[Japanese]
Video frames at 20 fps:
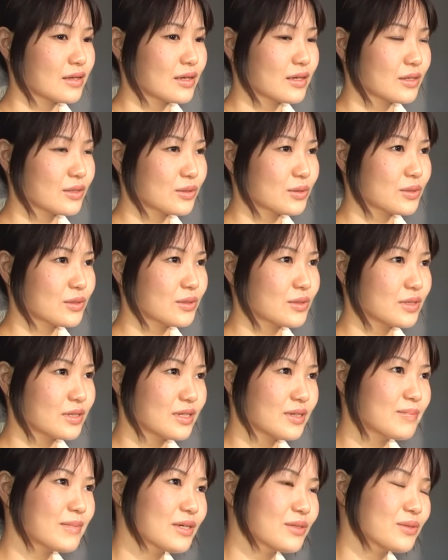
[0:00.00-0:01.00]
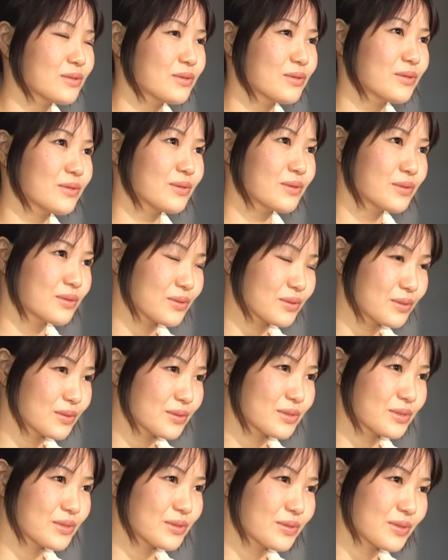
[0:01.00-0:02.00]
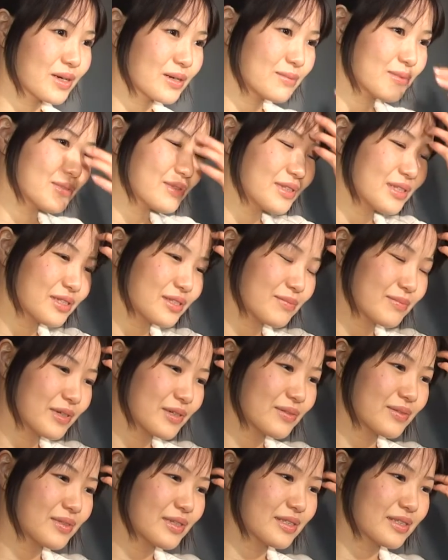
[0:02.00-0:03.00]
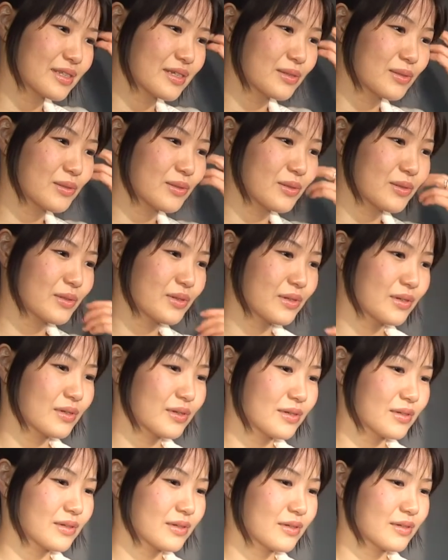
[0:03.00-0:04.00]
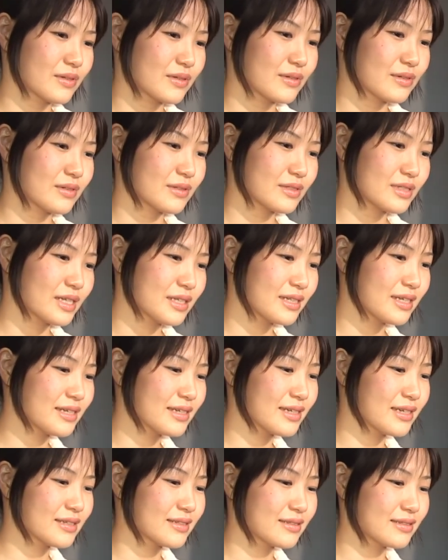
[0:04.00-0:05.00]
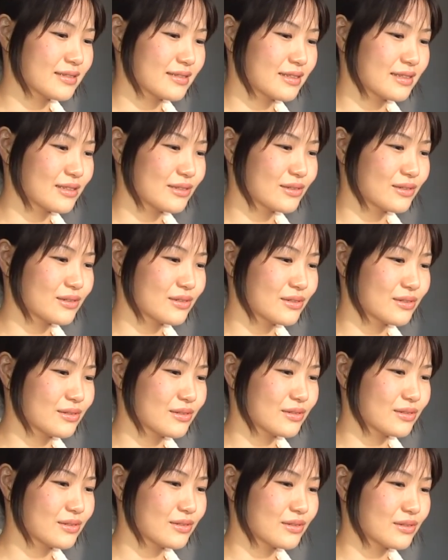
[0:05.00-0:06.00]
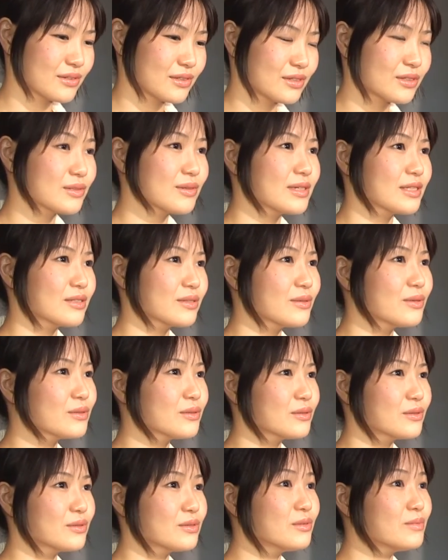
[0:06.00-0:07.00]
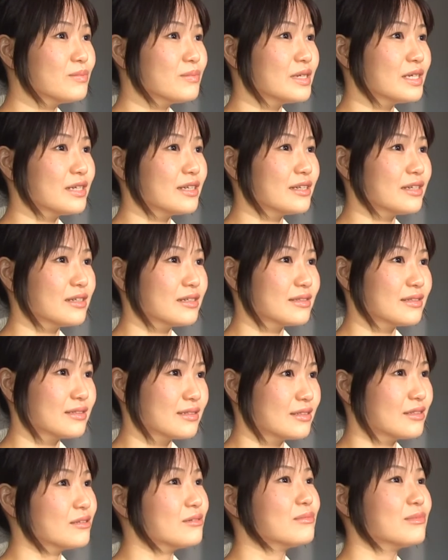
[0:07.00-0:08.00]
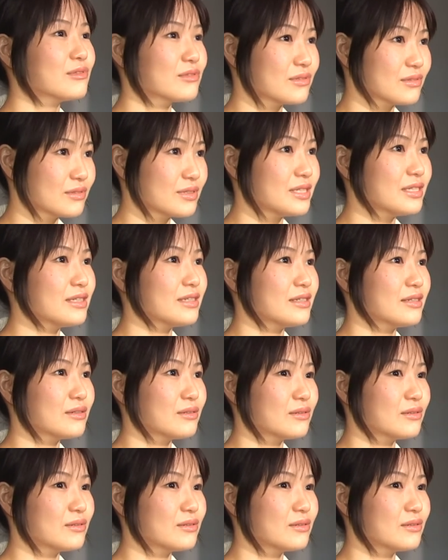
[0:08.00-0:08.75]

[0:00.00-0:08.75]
えっと今のこととちょっとかぶってしまうんですけどシャナイアっていう人はすごく運命っていうものにこ